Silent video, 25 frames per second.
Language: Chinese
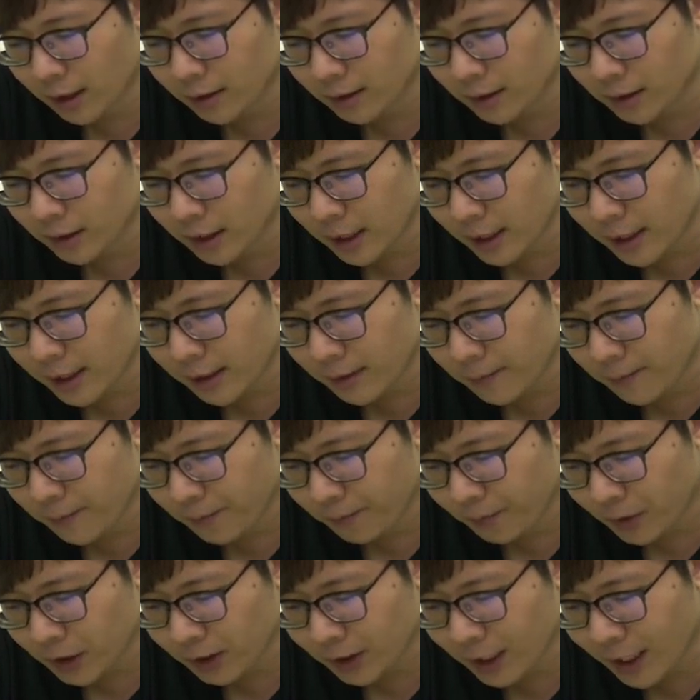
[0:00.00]
dante
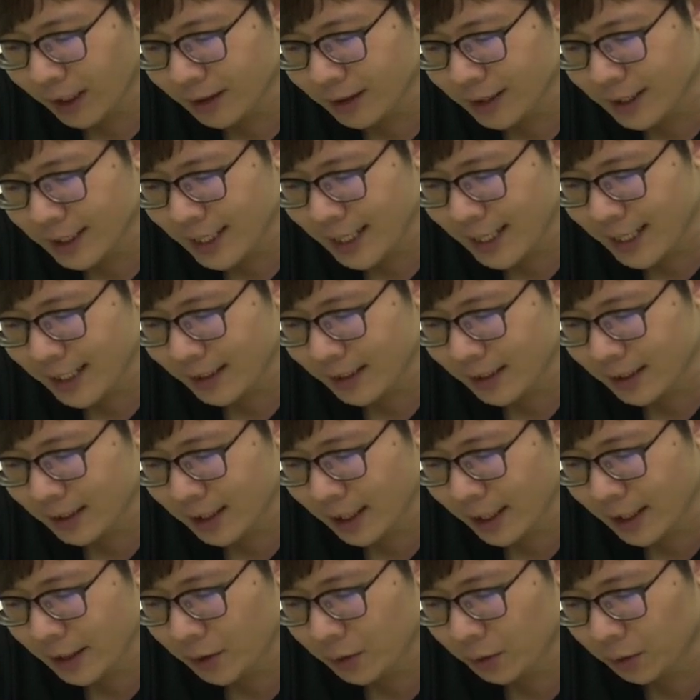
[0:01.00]
d a dante
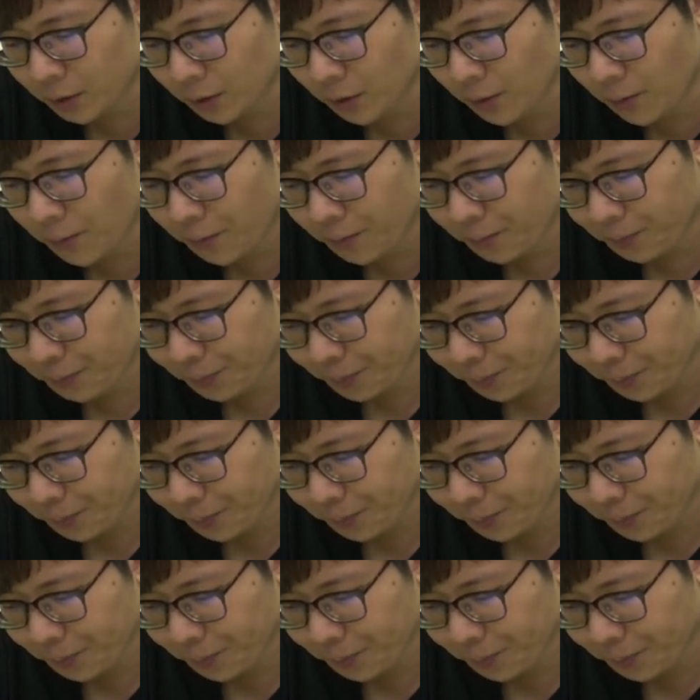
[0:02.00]
dai h o d o